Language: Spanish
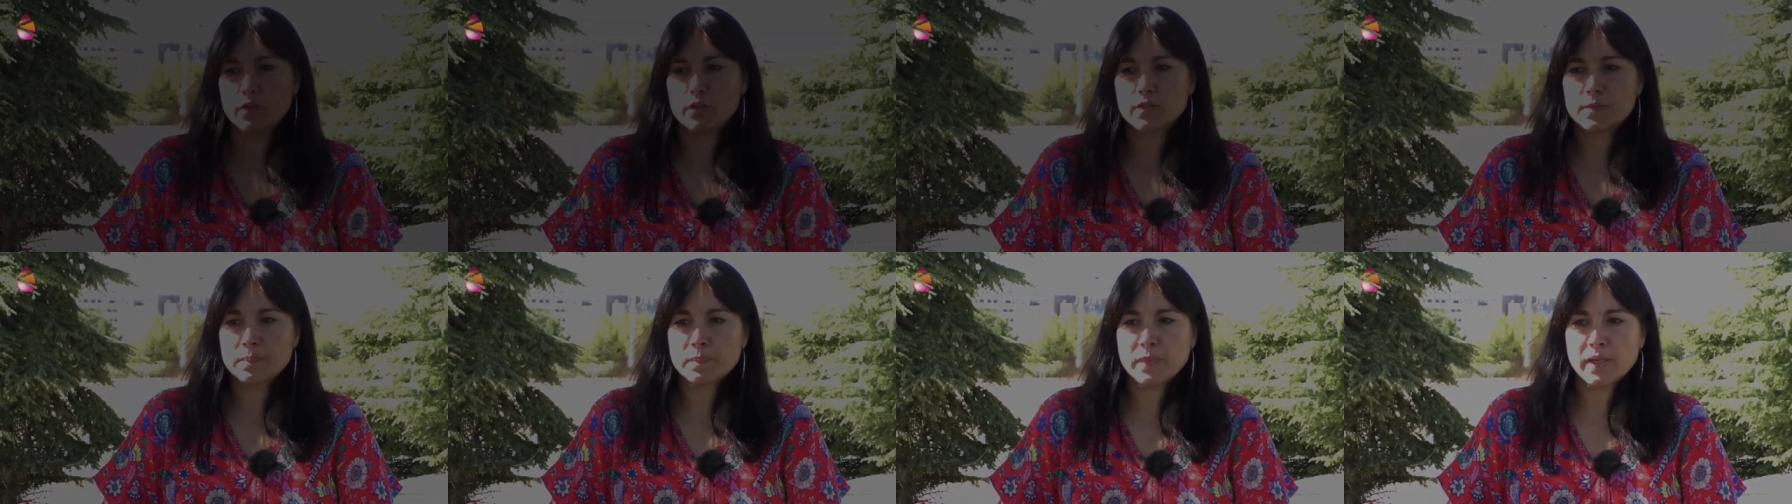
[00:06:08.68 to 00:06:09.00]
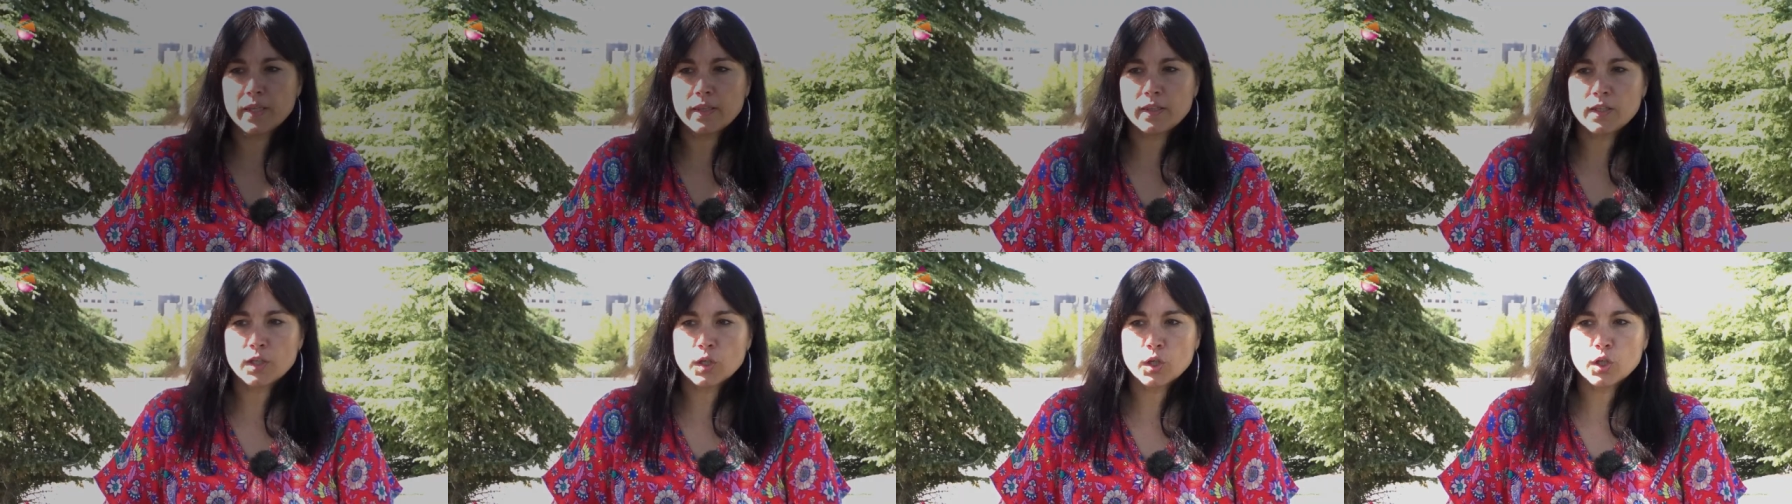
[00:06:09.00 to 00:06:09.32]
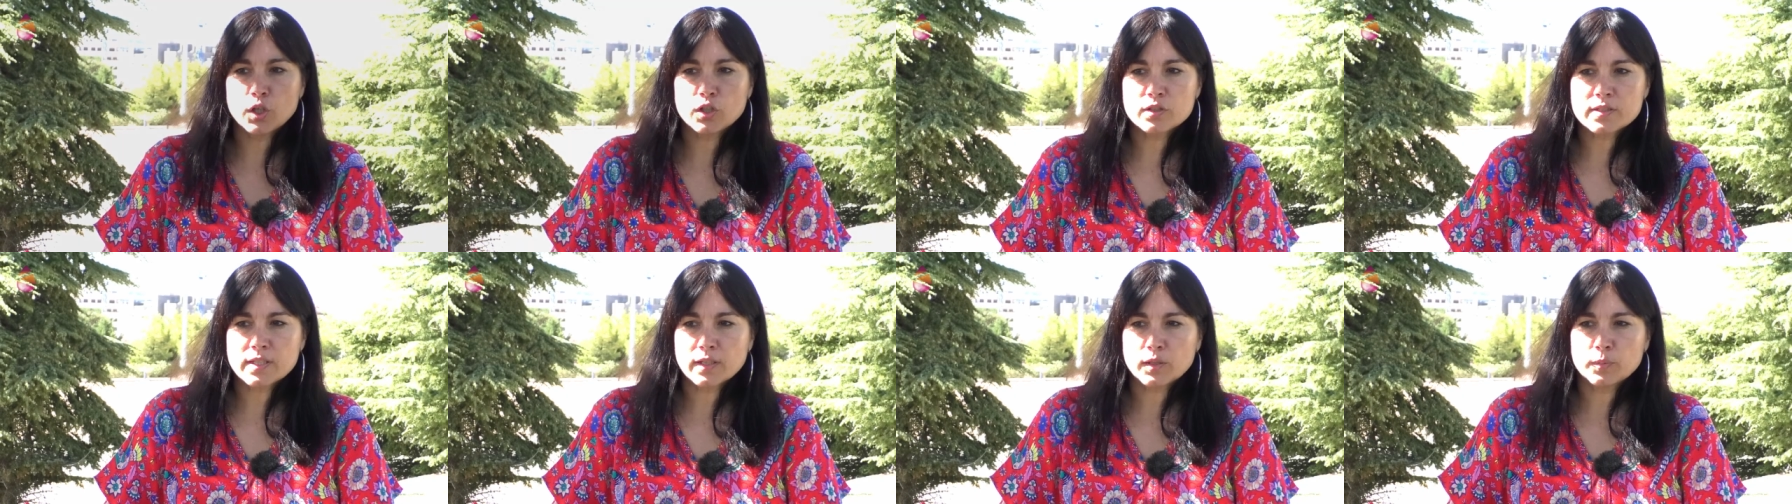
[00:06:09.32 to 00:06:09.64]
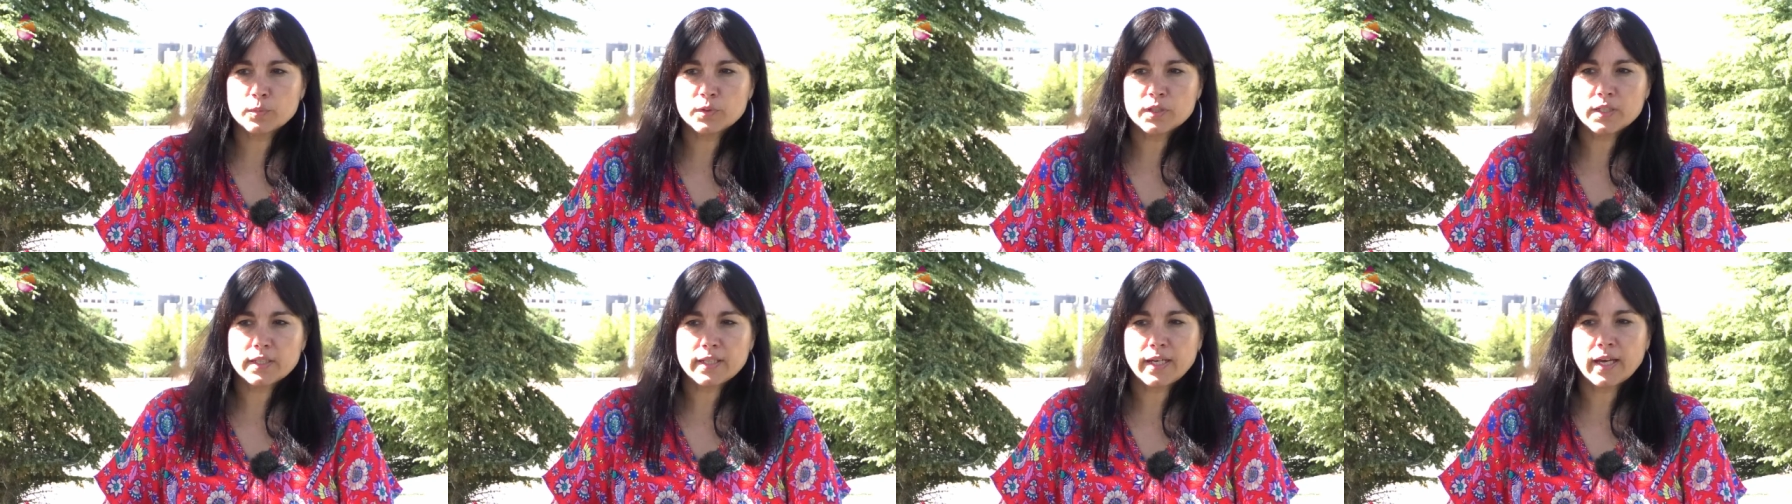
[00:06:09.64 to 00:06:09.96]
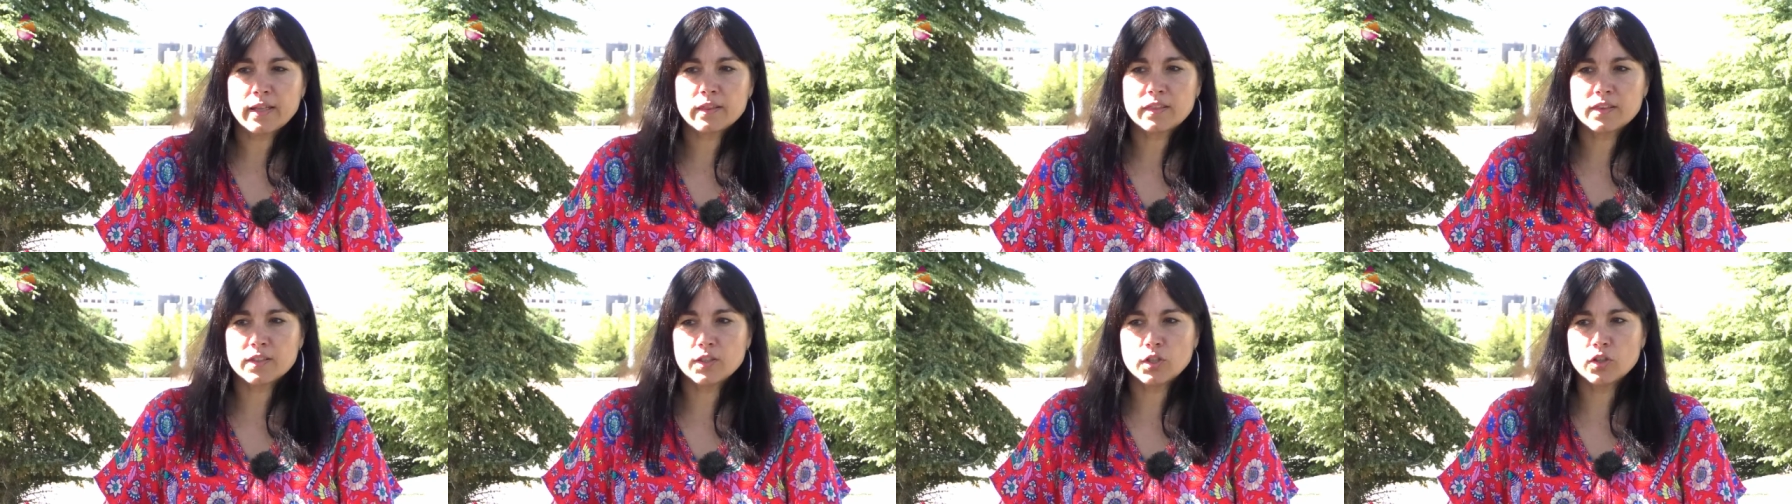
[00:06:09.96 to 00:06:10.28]
los medios de
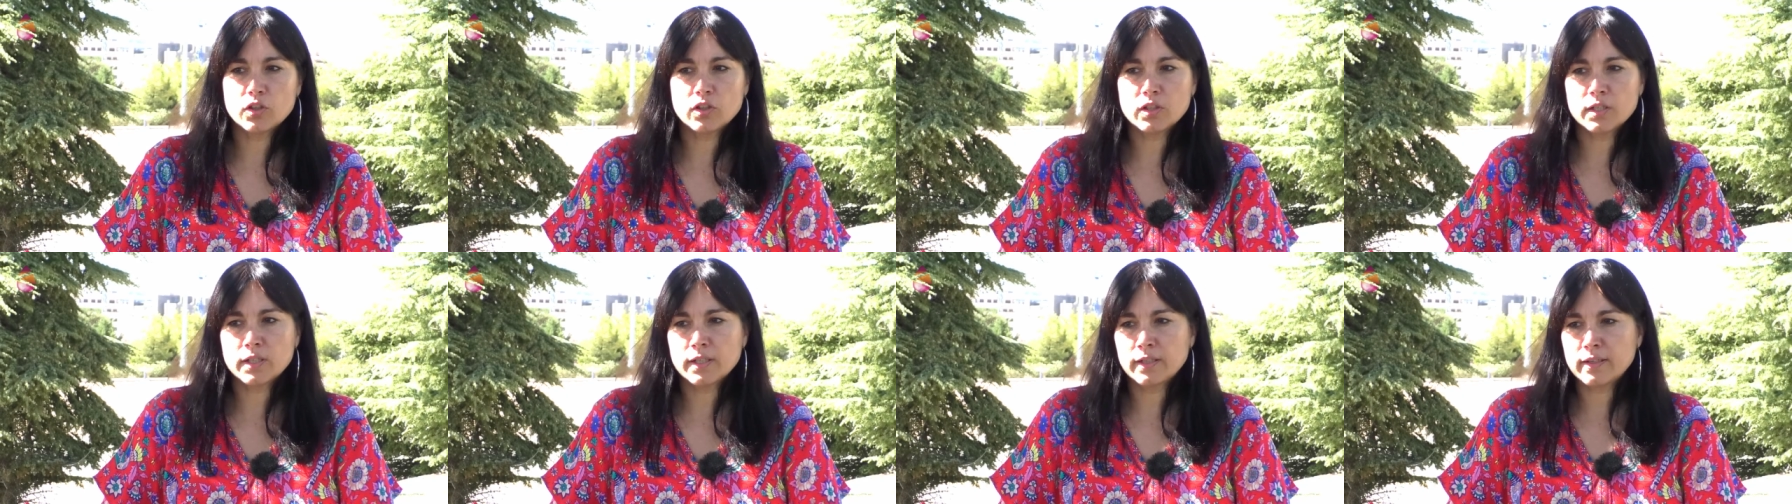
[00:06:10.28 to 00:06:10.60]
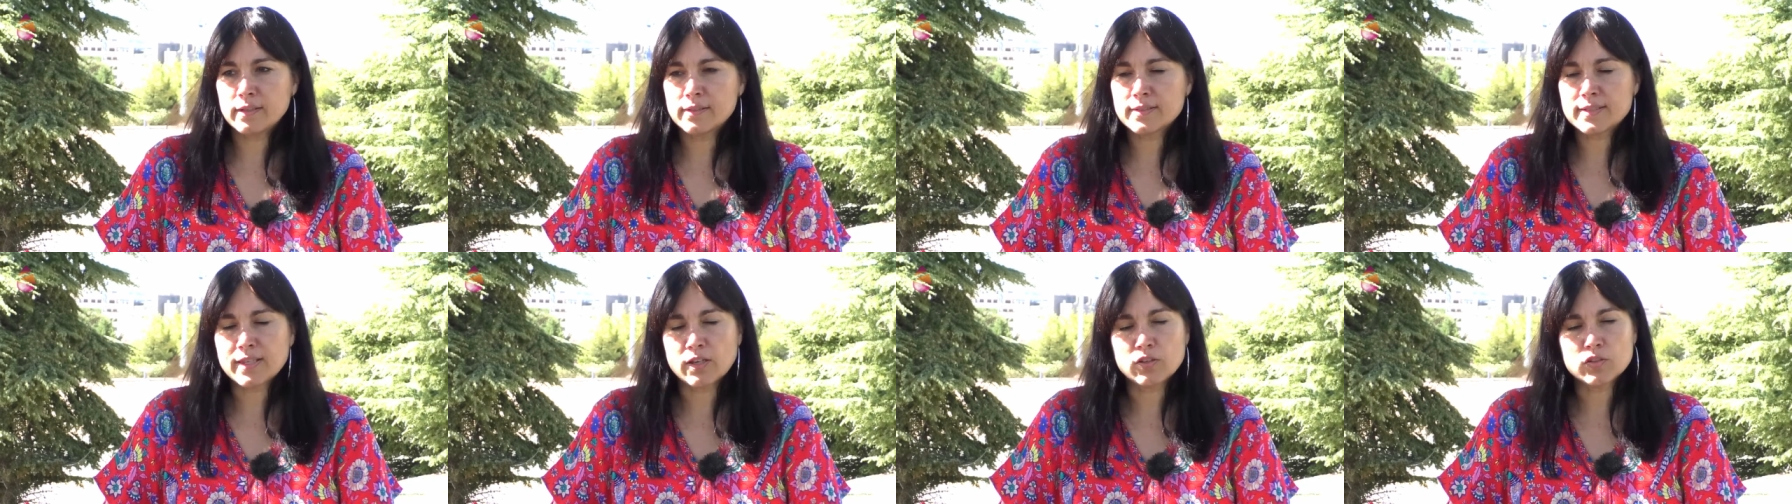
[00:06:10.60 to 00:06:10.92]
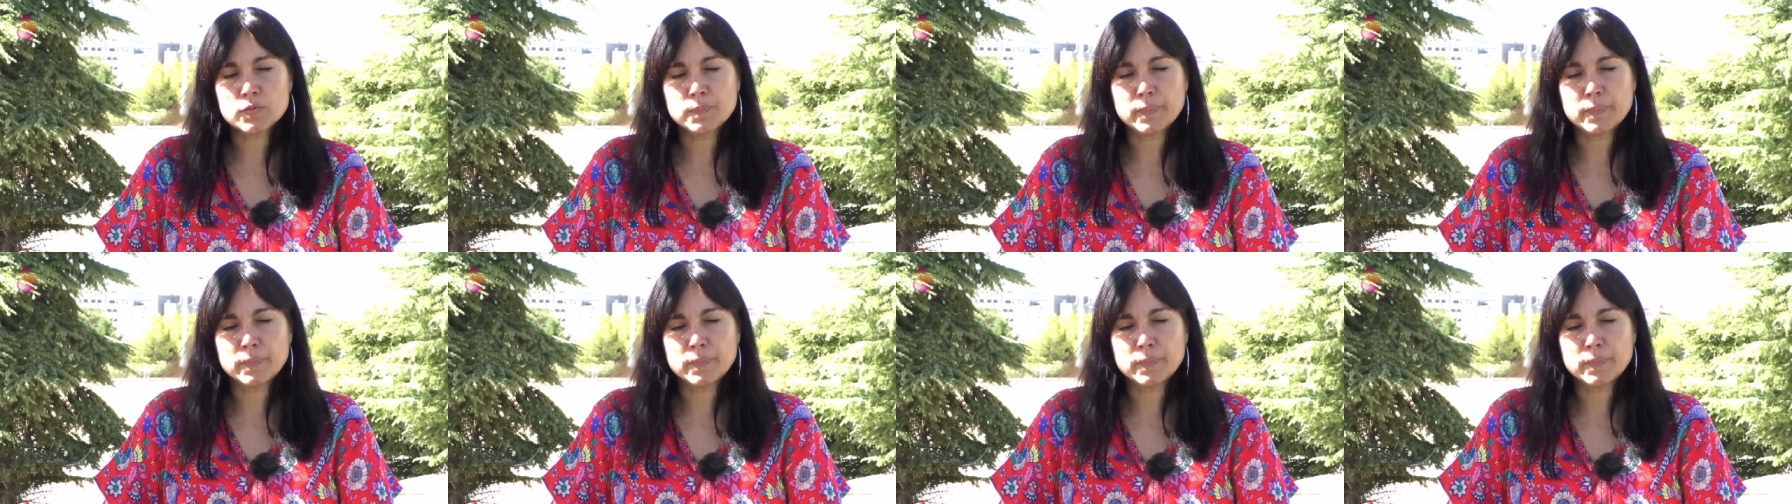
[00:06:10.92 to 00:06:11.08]
comunicación en el Estado